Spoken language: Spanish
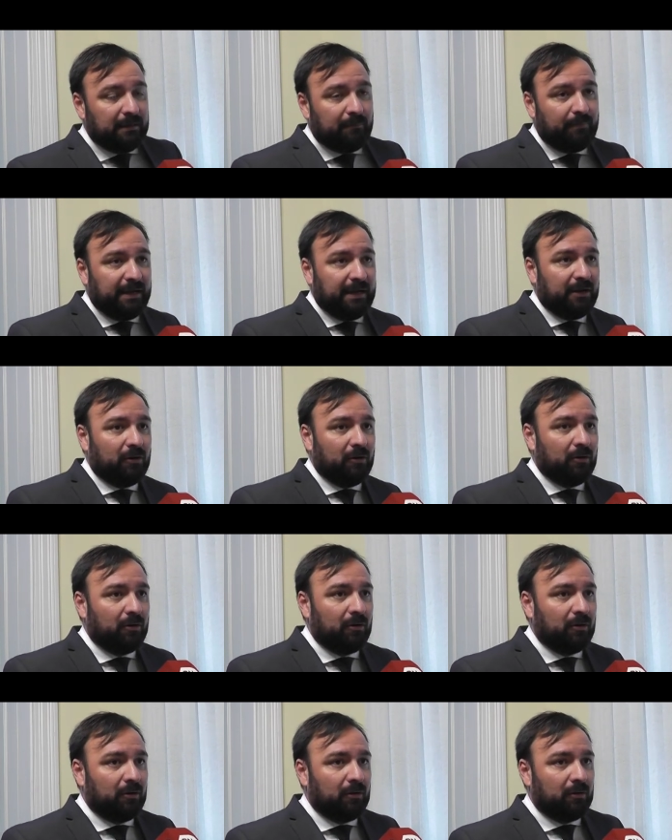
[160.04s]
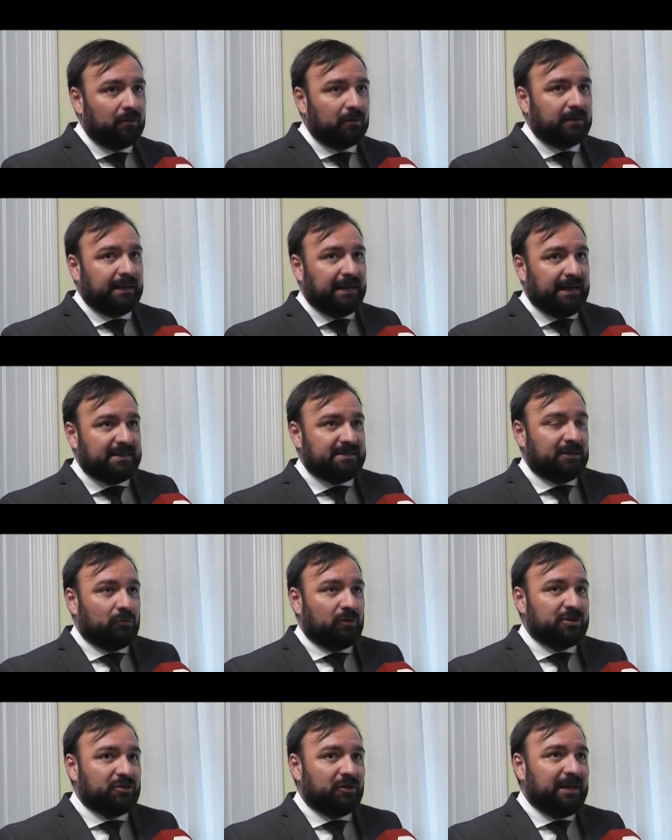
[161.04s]
pero que la
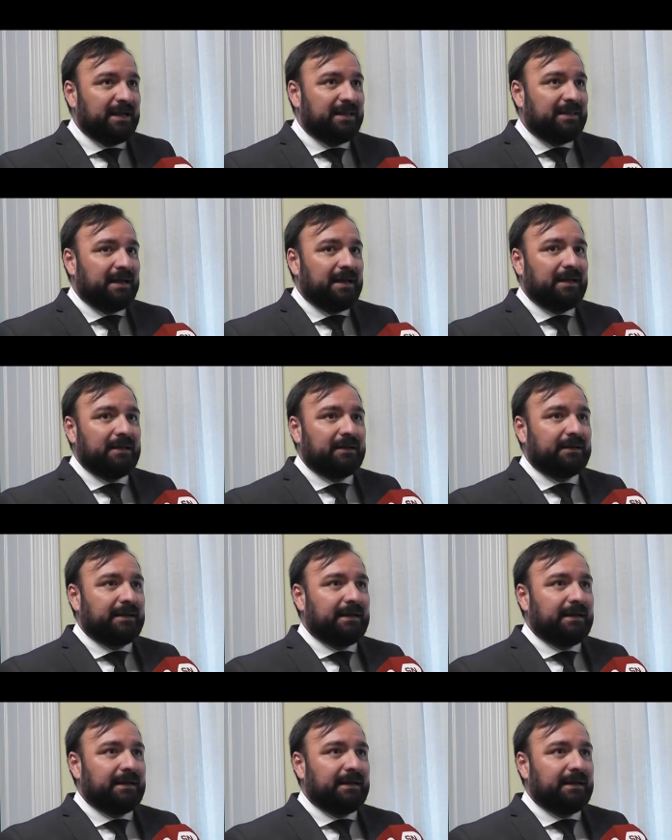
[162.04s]
situación esta,